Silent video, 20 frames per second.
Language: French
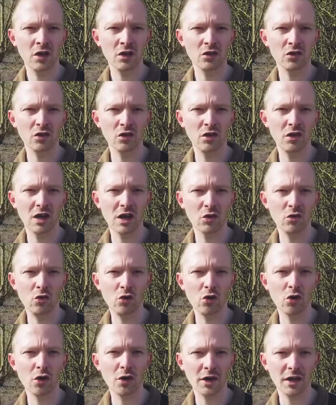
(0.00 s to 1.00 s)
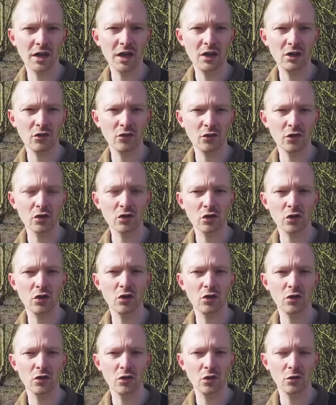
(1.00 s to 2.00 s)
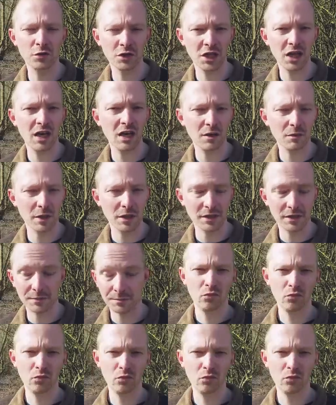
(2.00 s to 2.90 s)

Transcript: de la couleur réelle de votre objet à la base.